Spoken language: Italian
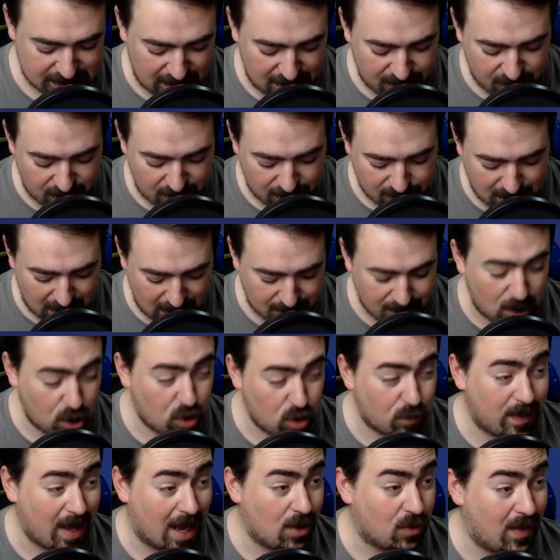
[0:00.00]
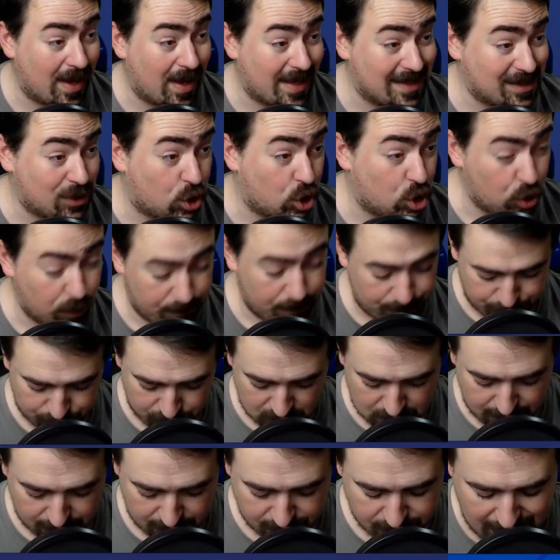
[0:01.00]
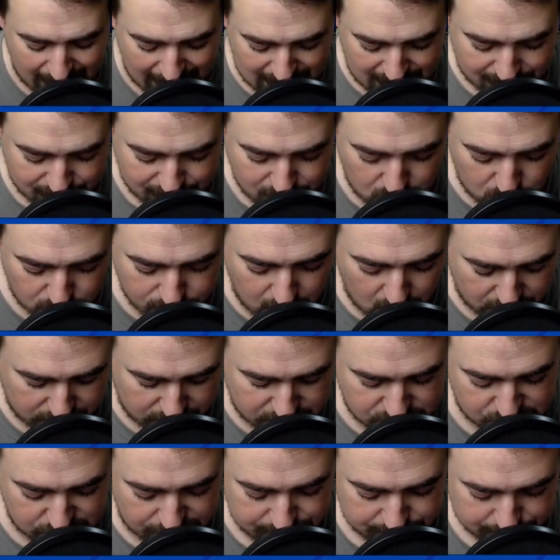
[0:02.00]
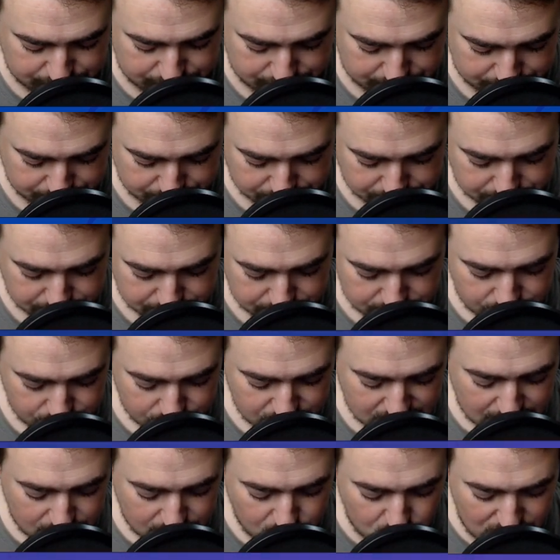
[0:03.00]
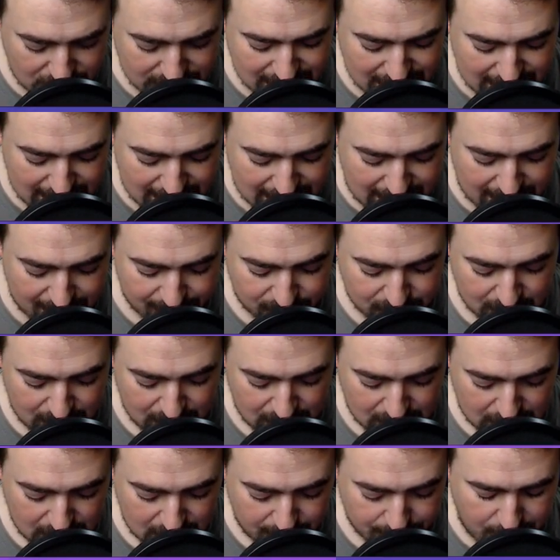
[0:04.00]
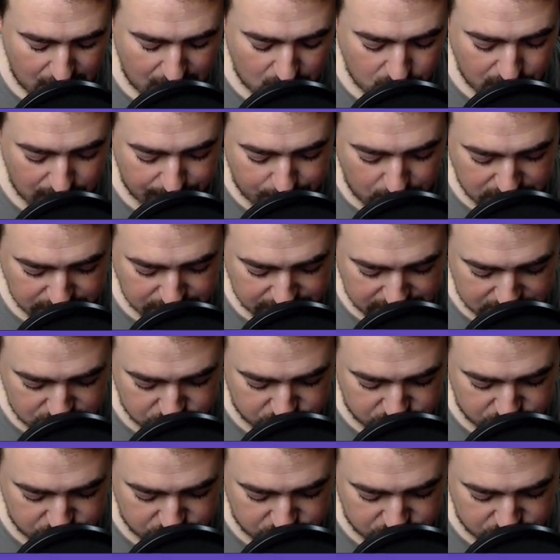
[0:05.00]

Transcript: di farmare piano piano escono. Vai, Brawl Box. Monetine. PowerPoint di